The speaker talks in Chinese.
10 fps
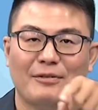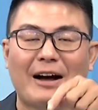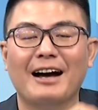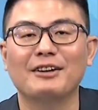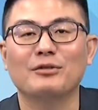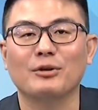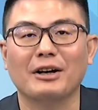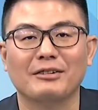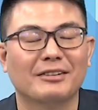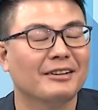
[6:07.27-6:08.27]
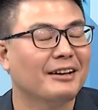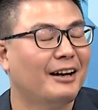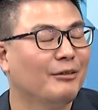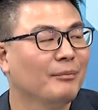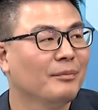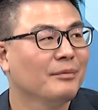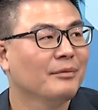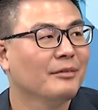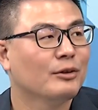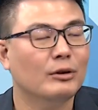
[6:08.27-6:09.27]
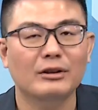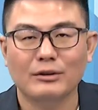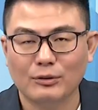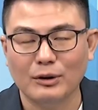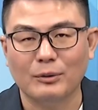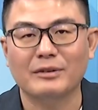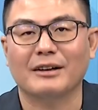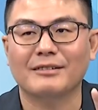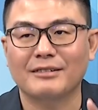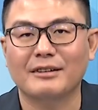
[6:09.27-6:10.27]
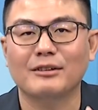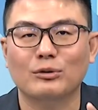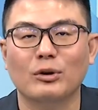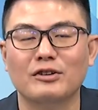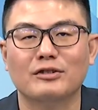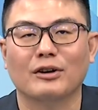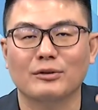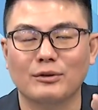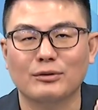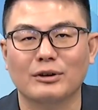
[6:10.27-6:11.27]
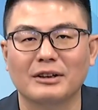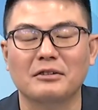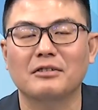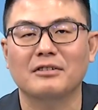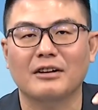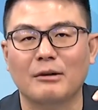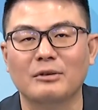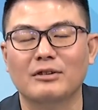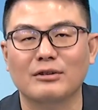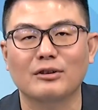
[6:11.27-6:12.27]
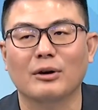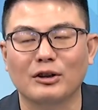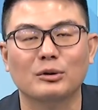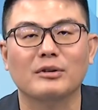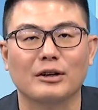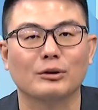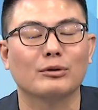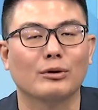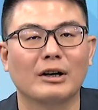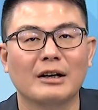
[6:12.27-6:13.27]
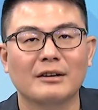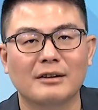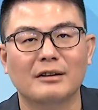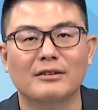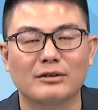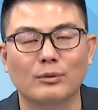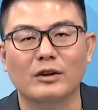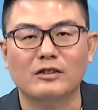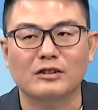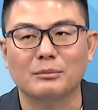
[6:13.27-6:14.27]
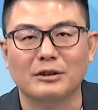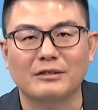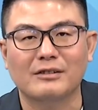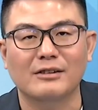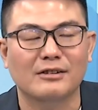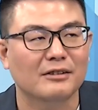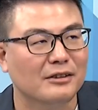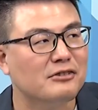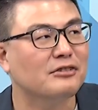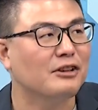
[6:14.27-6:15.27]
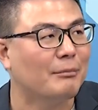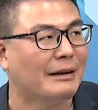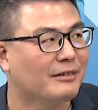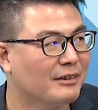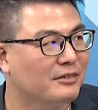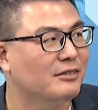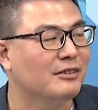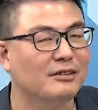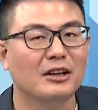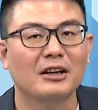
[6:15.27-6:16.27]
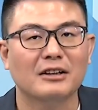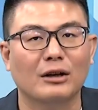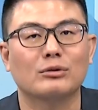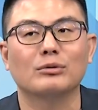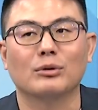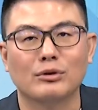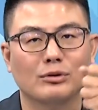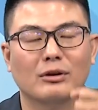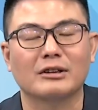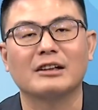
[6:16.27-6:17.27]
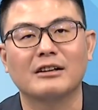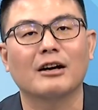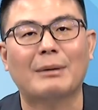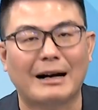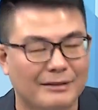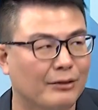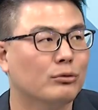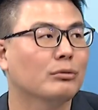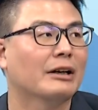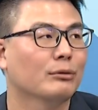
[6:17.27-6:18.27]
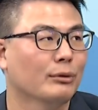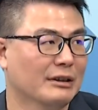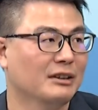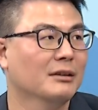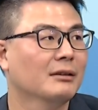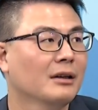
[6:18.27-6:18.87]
发函说要你撤告，所以所以我跟你讲，这个对手就是说林志杰他们其实有很多小动作，这也是为什么知情人士要把这个事情告诉我说你一定要把它讲出来的原因，